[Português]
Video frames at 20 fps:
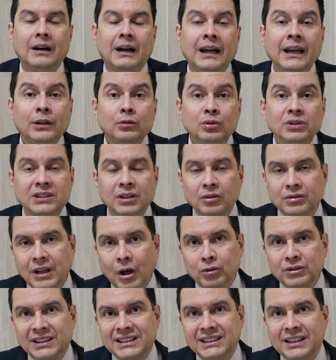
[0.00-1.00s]
A redução da
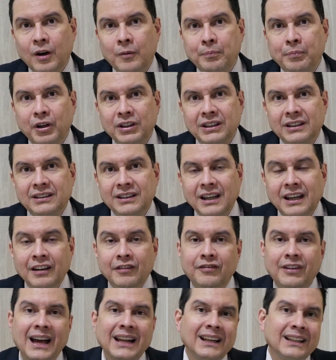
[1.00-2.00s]
audição pode ter
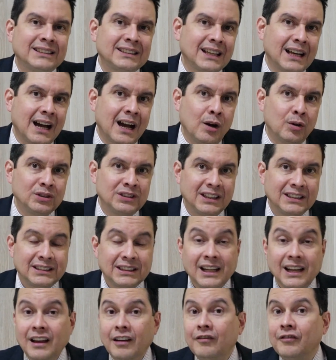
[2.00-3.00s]
várias causas,